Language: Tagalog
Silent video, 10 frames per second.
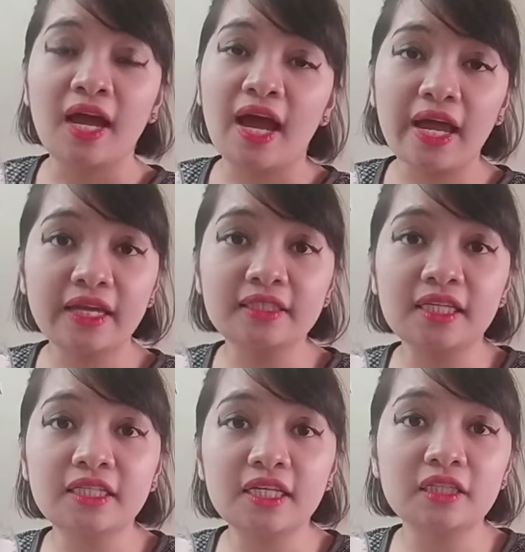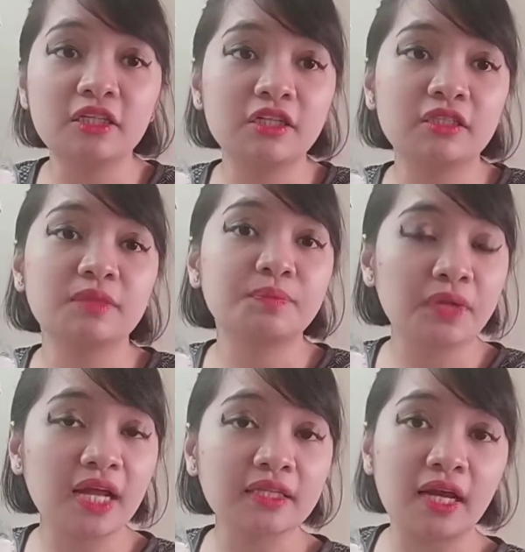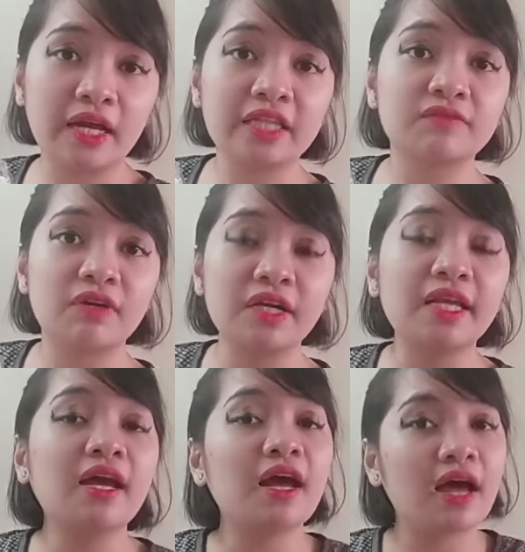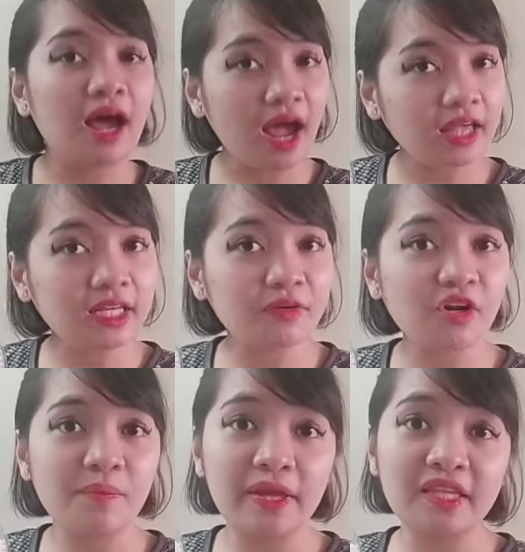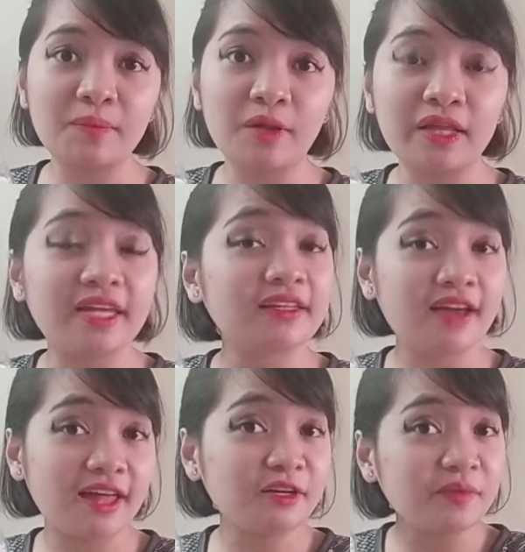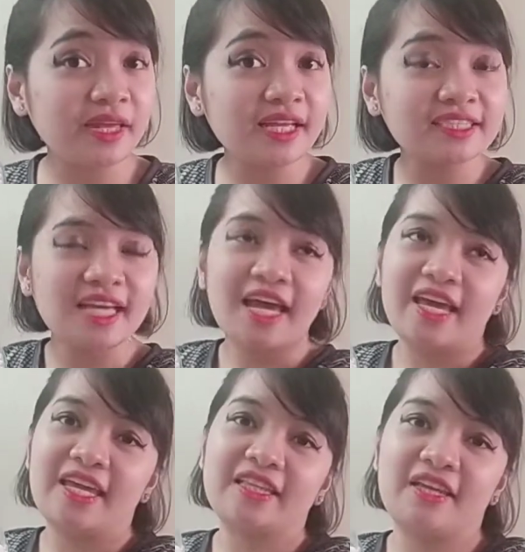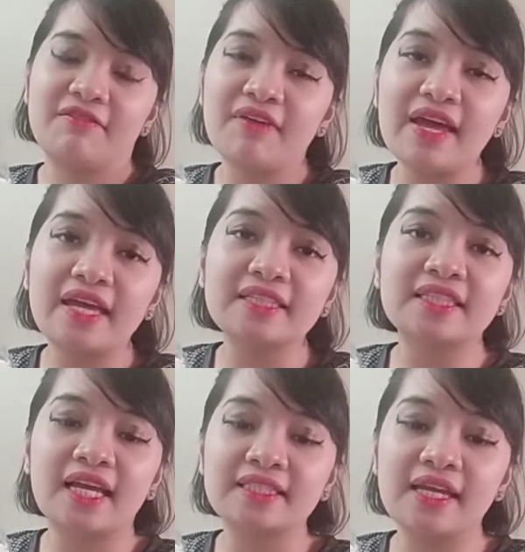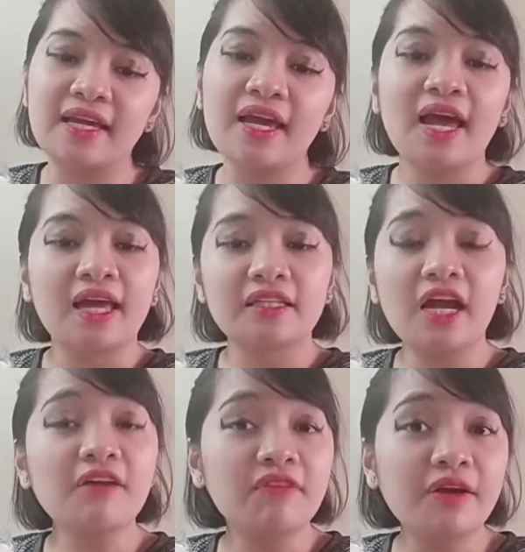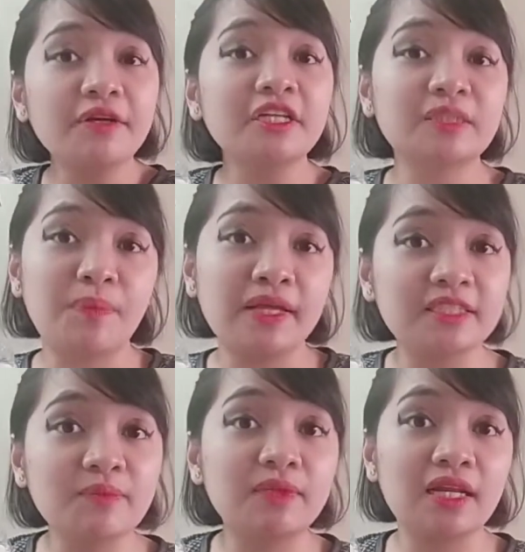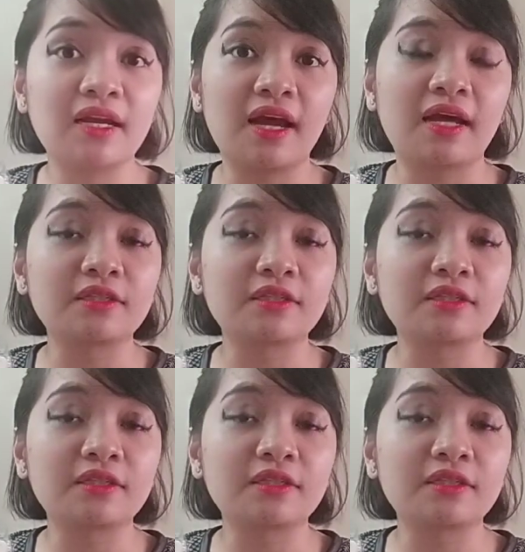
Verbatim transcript: I can say that their product is very highly recommendable in gatherings, in events, kasi they are very responsive talaga.